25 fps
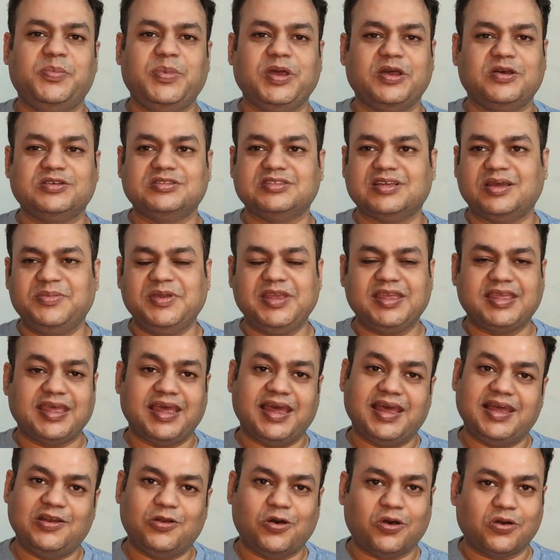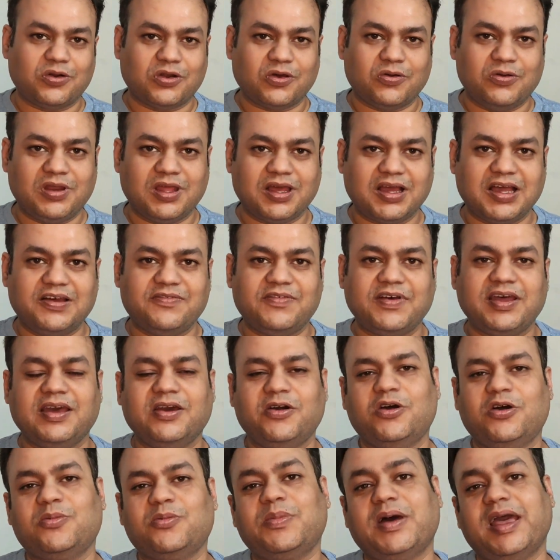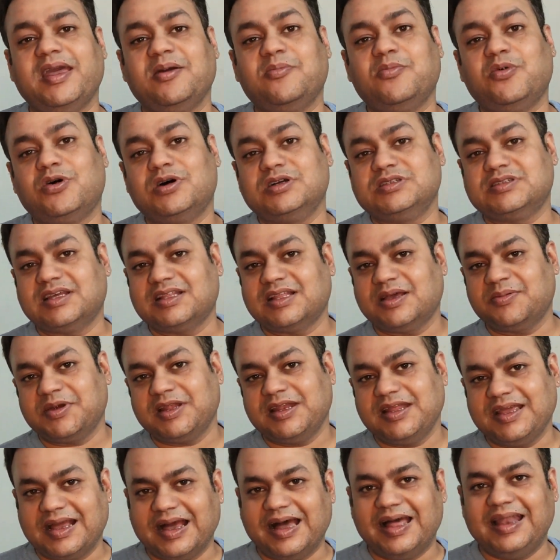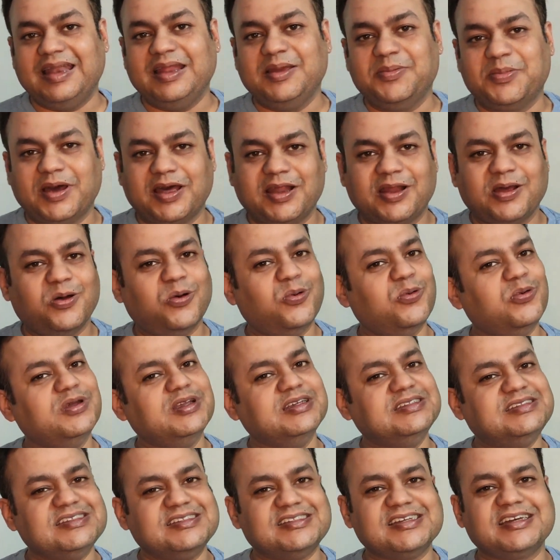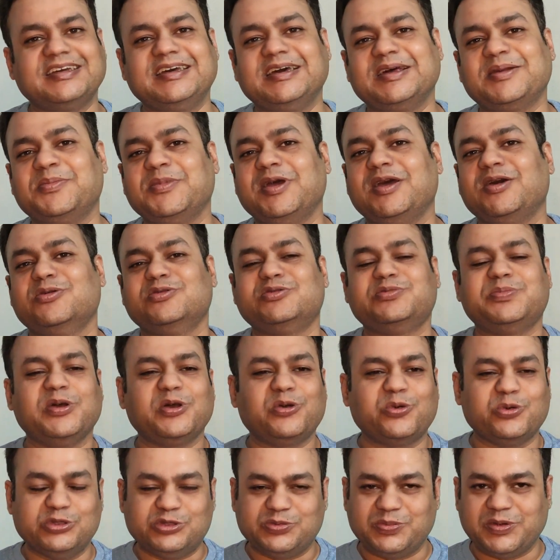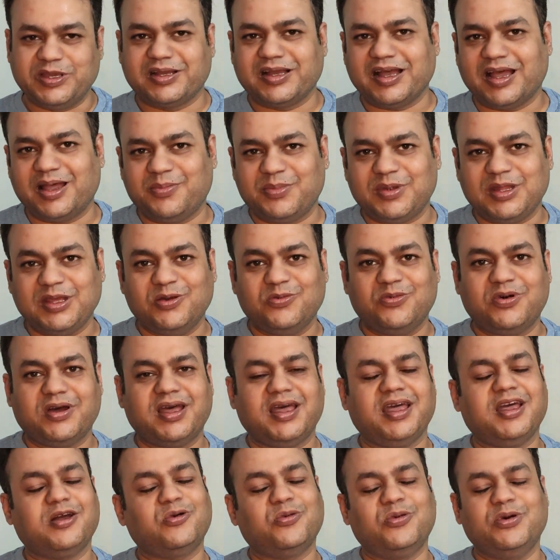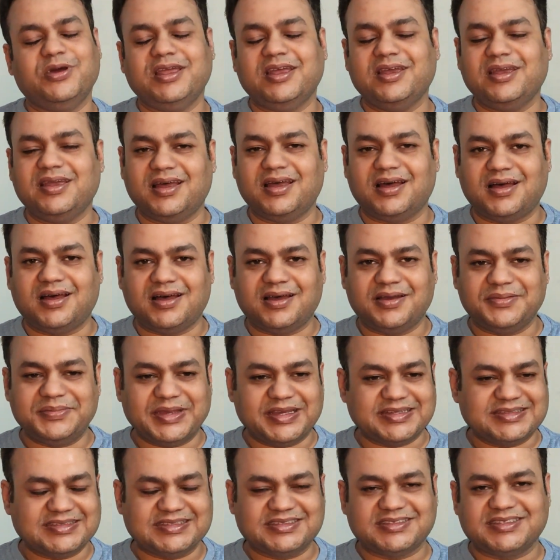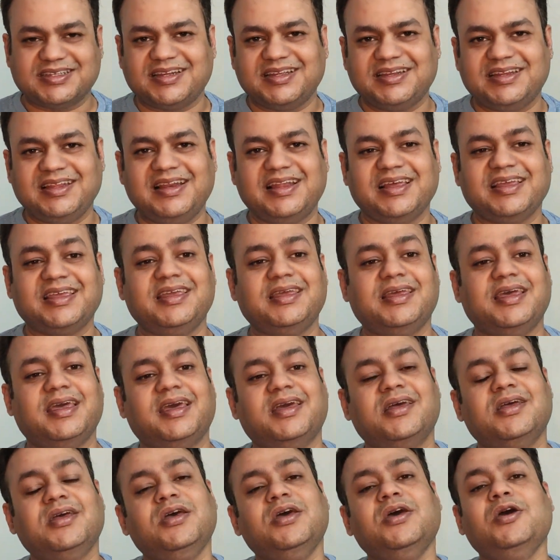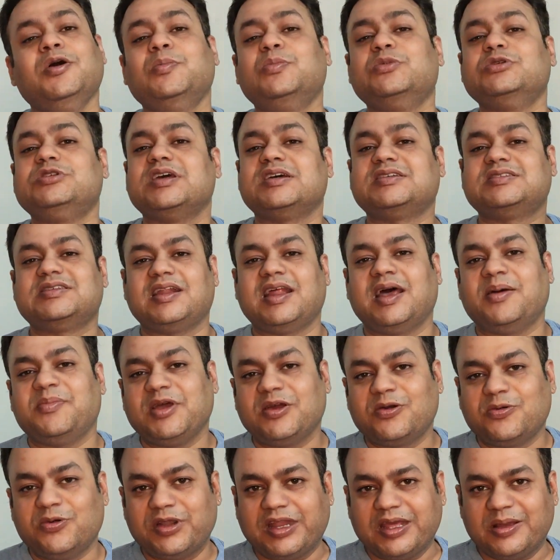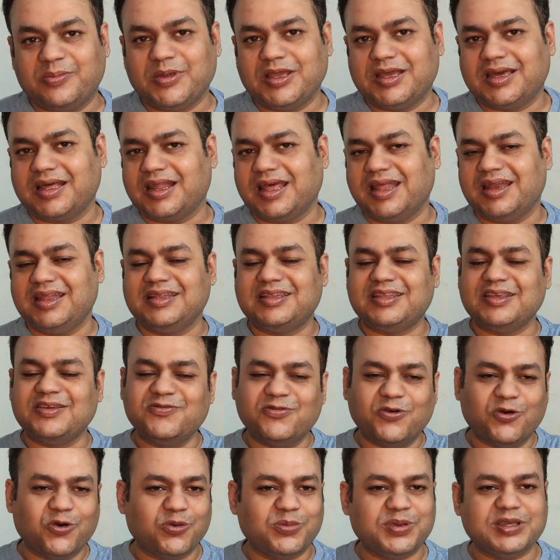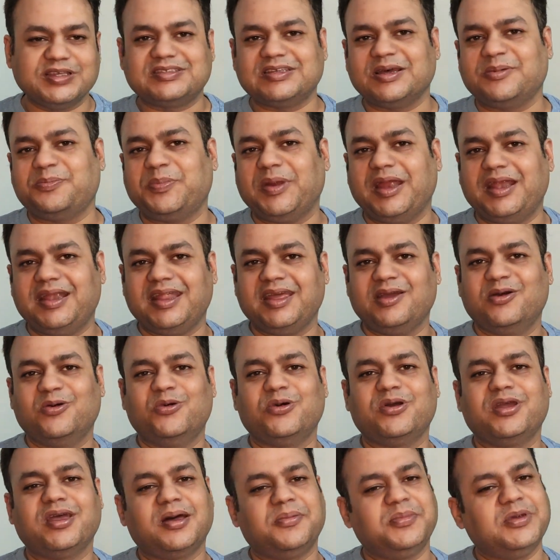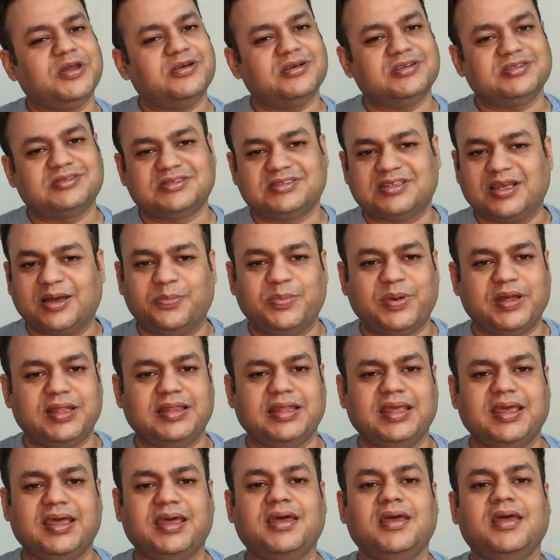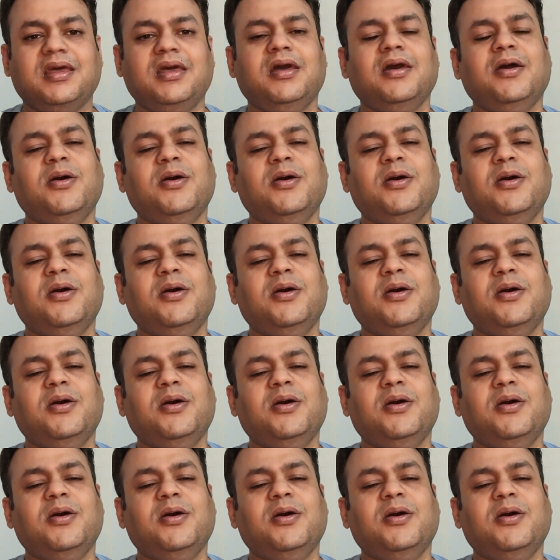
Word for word: बिकॉज uh, अभी क्या है लॉकडाउन लगा हुआ है और बाइक बहुत ज़्यादा मैं निकाल नहीं पा रहा हूँ इसी चक्कर में उस पर कुछ भी काम नहीं हुआ है कोई एसेसरी uh, नहीं लगी है मुझे एक सिरामिक कोटिंग भी करानी थी वो भी सब पेंडिंग हो गया बिकॉज सब बंद है